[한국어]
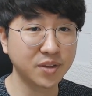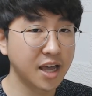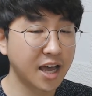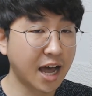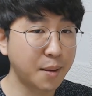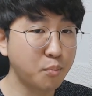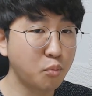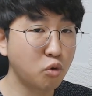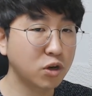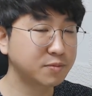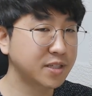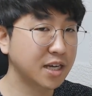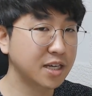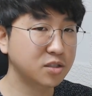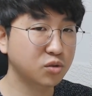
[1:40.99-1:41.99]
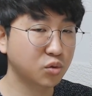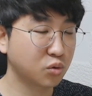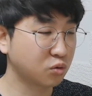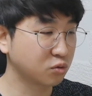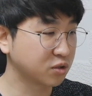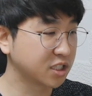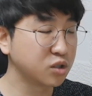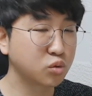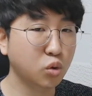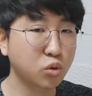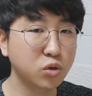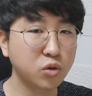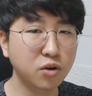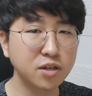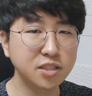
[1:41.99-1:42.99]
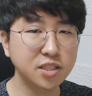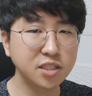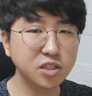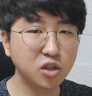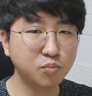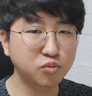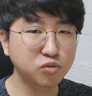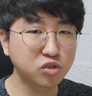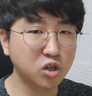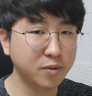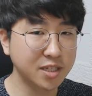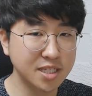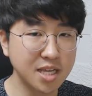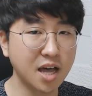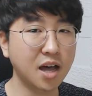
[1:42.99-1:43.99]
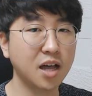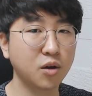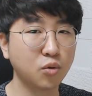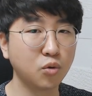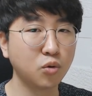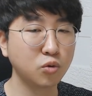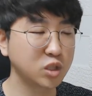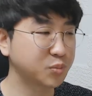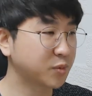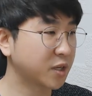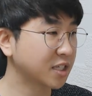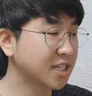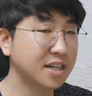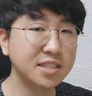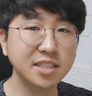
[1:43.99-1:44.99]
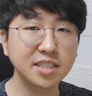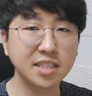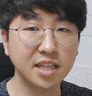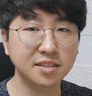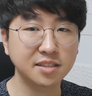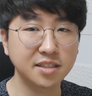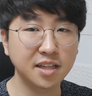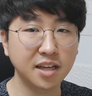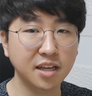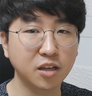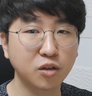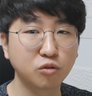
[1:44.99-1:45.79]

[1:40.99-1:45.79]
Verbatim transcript: 감목 입장에서도 진토를 훨씬 더 부드럽게 생각하고 쉽게 착근이 되는데